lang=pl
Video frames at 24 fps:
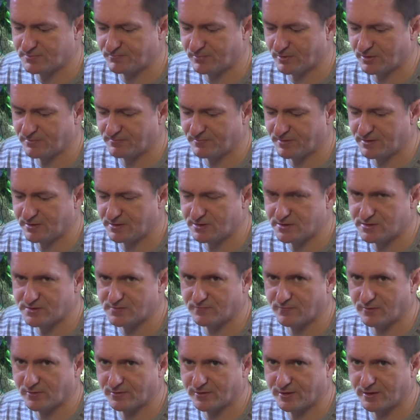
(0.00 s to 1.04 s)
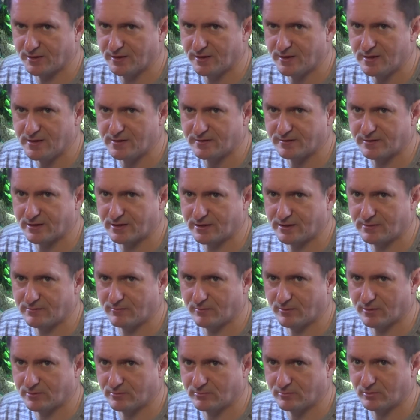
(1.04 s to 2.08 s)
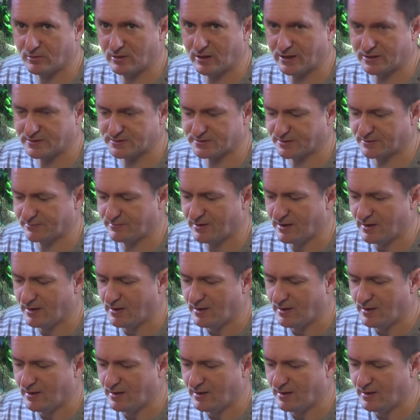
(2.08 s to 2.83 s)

podmienić wodę takim odmulaczem.